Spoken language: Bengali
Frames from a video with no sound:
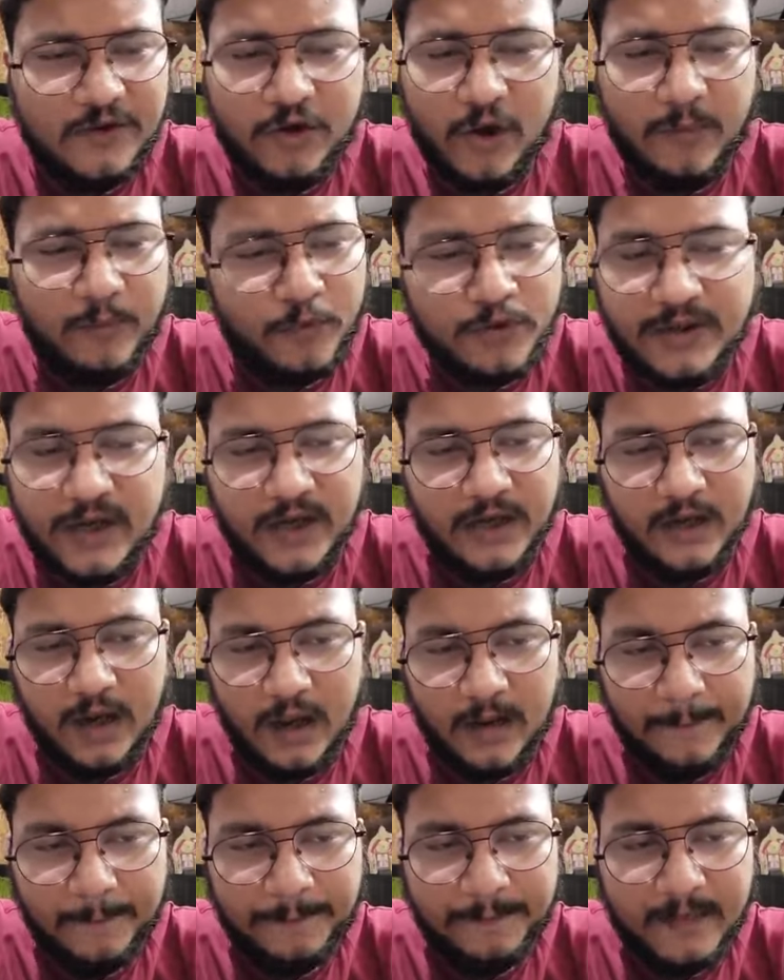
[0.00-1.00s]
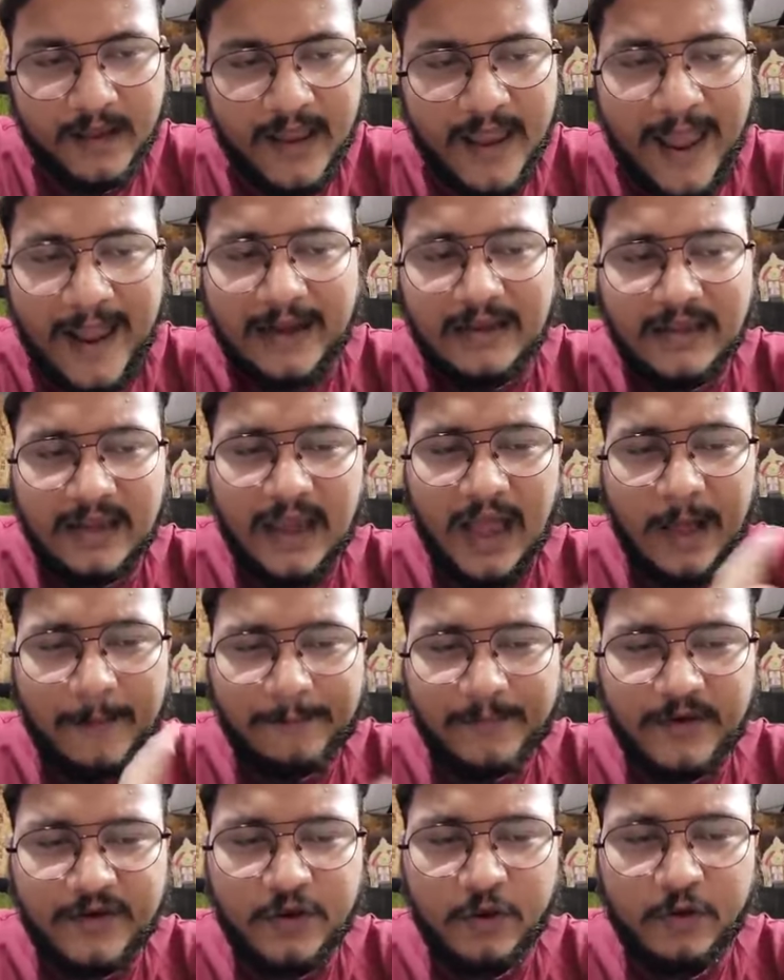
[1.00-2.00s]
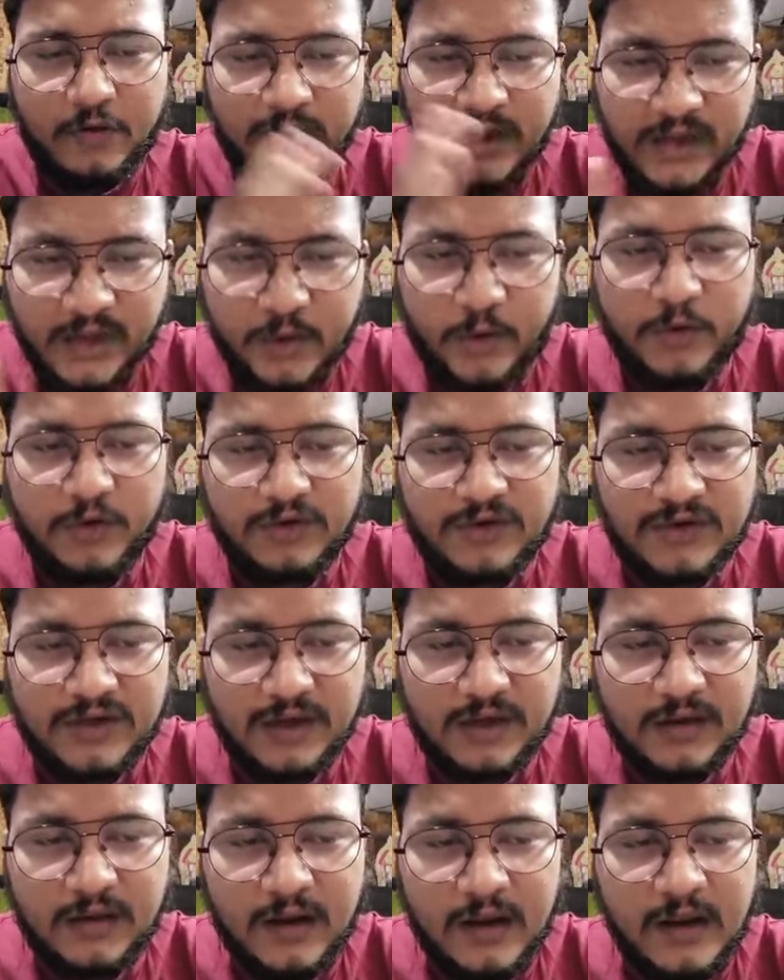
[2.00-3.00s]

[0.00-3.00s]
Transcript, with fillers: বিষয় বোঝেন না একদিকে আপনি যখন হিরো হচ্ছেন